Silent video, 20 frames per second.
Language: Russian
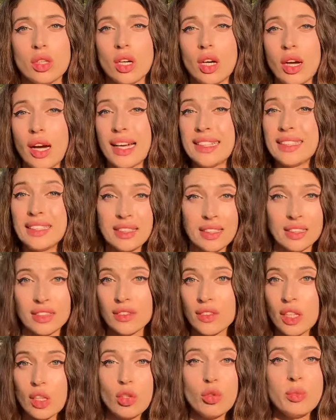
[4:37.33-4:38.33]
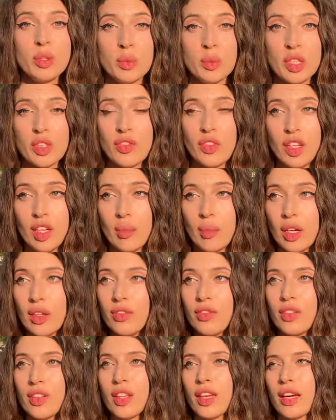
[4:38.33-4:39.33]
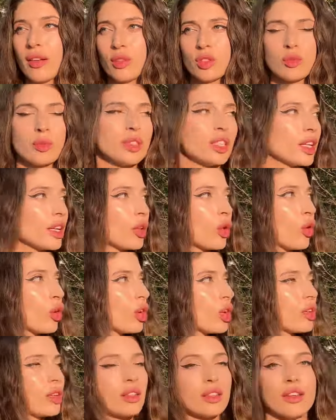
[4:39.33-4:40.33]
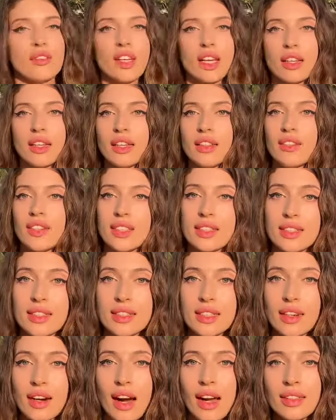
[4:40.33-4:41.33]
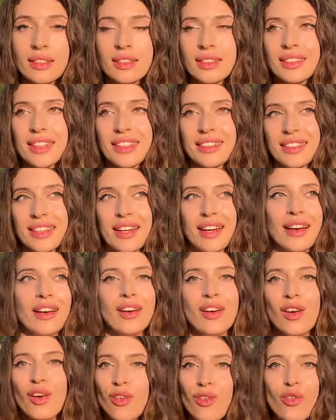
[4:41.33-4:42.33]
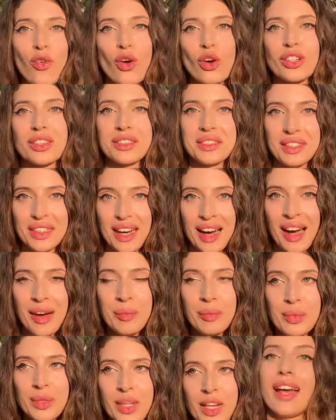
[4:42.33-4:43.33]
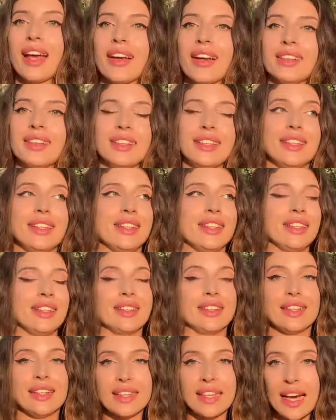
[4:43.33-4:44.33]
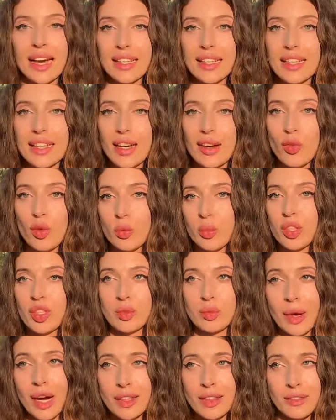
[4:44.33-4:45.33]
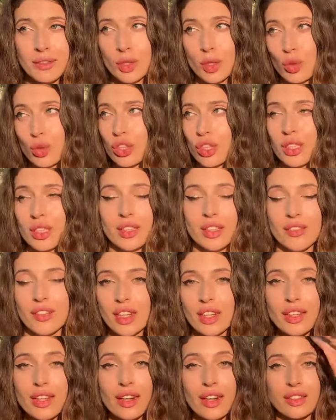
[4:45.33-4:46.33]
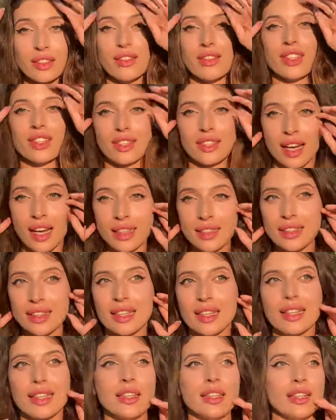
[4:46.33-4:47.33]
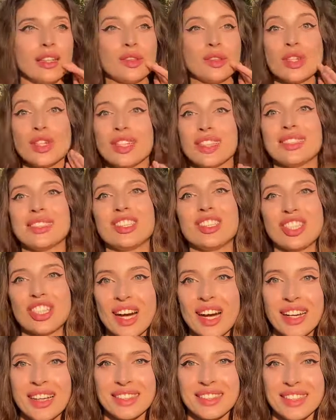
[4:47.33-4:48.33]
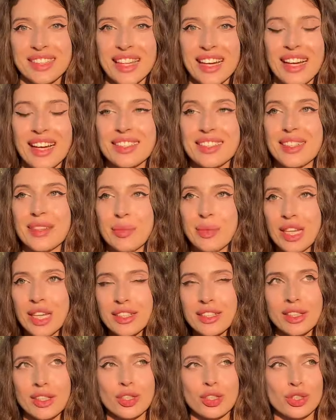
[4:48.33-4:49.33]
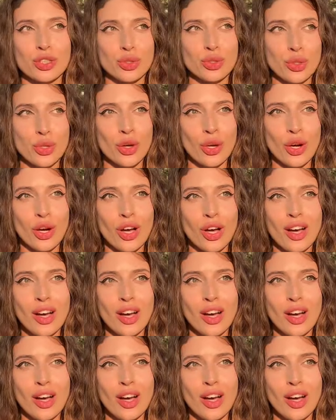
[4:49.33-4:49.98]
а, один из своих любимых фильмов. Я его смотрела около, наверное, 20 раз. Это «Форест Гамп». И на днях я его пересматривала уже, наверное, раз 20. И только сейчас я заметила, что